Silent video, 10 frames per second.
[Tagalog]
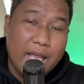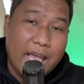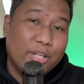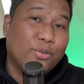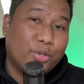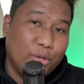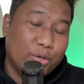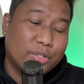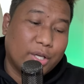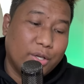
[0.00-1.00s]
kung
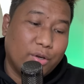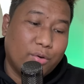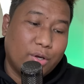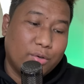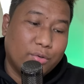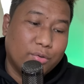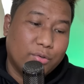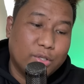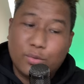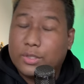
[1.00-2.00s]
curious kayo kung
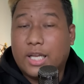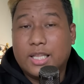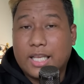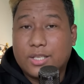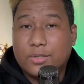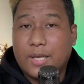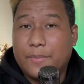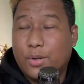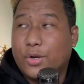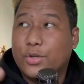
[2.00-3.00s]
anong resulta ng test ko dyan
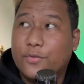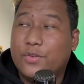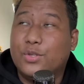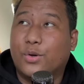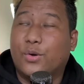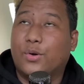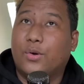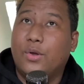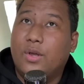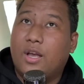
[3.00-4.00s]
panoorin nyo yung video ko
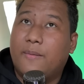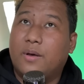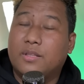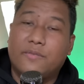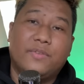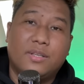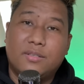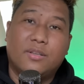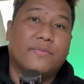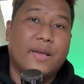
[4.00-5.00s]
about Infinix
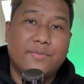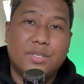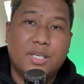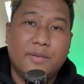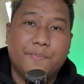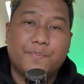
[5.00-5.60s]
05 g